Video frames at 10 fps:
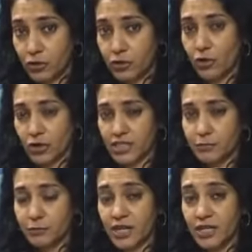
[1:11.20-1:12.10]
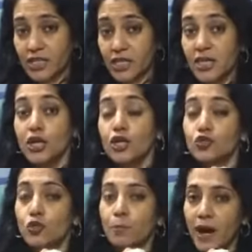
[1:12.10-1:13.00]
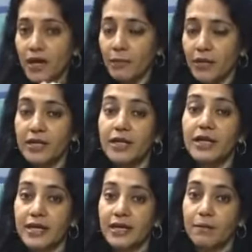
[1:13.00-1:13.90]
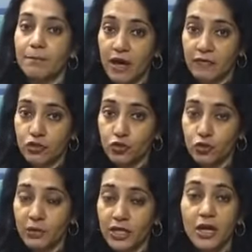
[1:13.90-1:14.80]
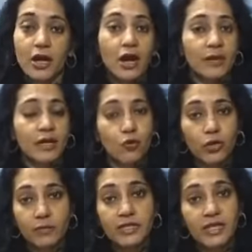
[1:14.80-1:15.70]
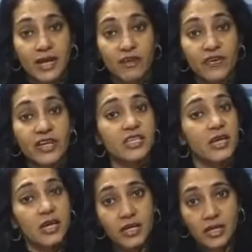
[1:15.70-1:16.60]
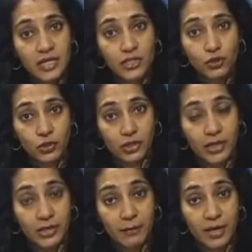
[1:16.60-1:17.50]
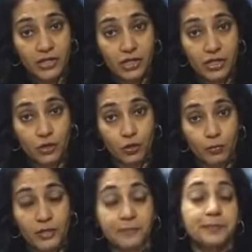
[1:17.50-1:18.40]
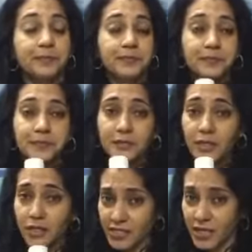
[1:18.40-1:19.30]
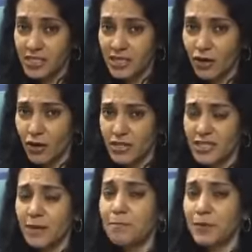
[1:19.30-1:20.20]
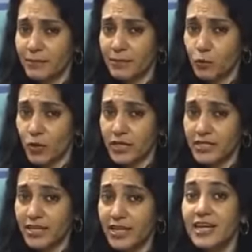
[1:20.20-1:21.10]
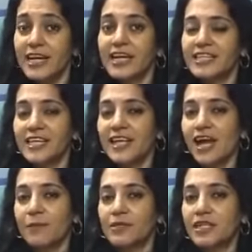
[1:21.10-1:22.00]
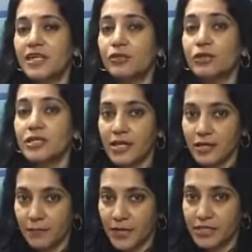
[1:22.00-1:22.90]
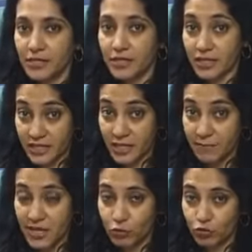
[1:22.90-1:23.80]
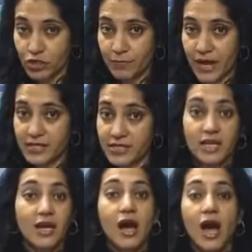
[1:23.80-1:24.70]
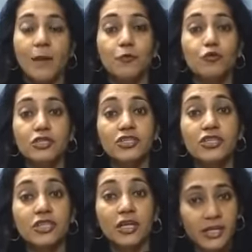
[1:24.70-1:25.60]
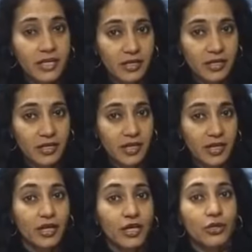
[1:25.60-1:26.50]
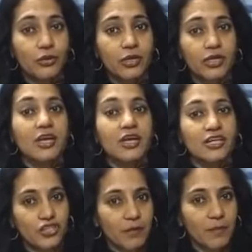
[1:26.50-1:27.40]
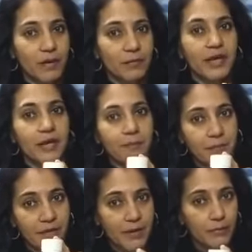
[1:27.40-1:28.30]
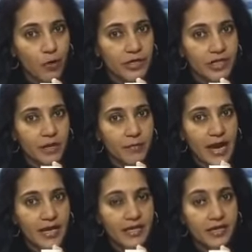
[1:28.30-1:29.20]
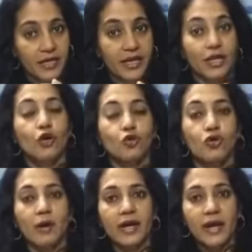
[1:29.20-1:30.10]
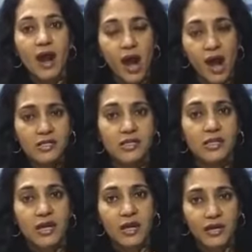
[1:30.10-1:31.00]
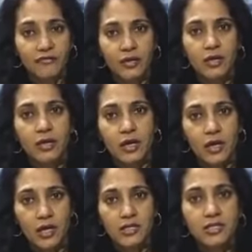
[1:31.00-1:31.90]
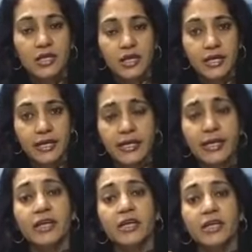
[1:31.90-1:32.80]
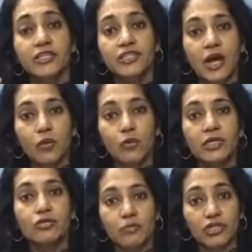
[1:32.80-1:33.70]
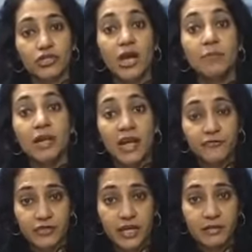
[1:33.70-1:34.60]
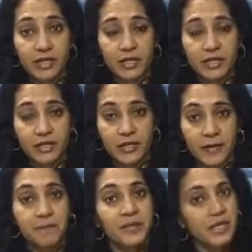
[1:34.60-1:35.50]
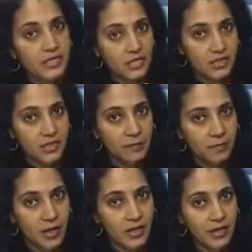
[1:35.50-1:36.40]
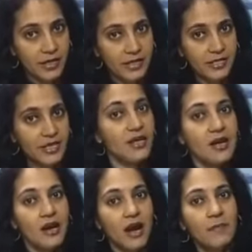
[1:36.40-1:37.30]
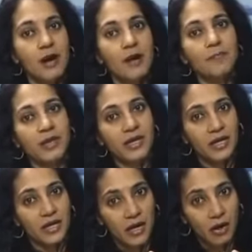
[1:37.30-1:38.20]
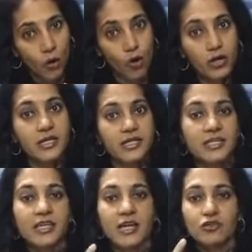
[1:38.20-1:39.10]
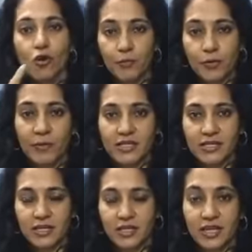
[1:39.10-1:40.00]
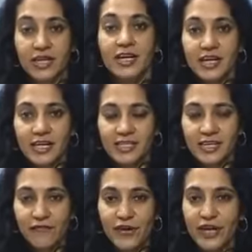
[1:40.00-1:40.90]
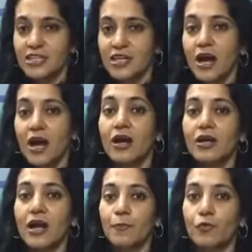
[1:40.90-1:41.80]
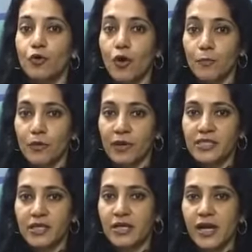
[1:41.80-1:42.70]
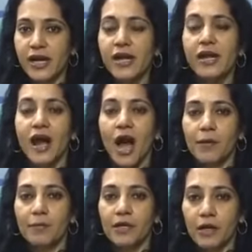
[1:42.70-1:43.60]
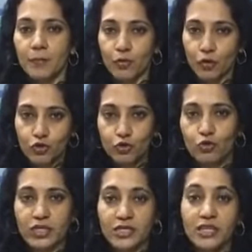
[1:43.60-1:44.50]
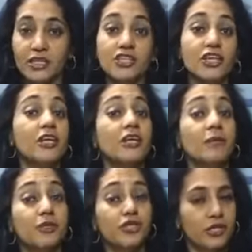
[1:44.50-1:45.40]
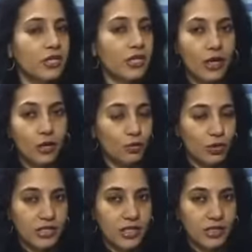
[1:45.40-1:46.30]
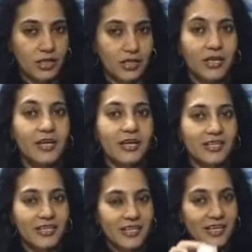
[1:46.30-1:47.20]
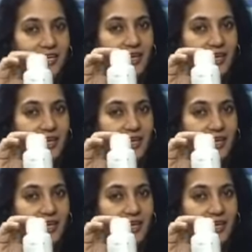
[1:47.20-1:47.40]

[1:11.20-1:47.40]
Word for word: कॉडिसेप्स बनाती है जो 12 महीने लेने के बावजूद भी हमें कोई भी साइड इफेक्ट नहीं छोड़ता है हमारे शरीर के ऊपर डियांस का कॉन्सेप्ट प्रीमियम क्वालिटी है इसीलिए आप इसके लिए थोड़ा ज्यादा प्राइस अगर देते भी हैं दूसरे ब्रांड से आपको उसकी चिंता नहीं करनी है क्योंकि जब हम एक प्रीमियम क्वालिटी का ब्रांड लेते हैं तो हमारे हार्ट लिवर लंग्स किडनी इन चारों की सुरक्षा हम लाइफ टाइम के लिए लेते हैं सस्ता पान लेने से हम अपने ऑर्गन्स के साथ कॉम्प्रोमाइज करते हैं इसलिए फ्रेंड्स अगर आपको कॉम्प्रोमाइज करना है आप अपने कपड़ों और जूतों के साथ कीजिए लेकिन अपने शरीर के अंगों के साथ नहीं इसलिए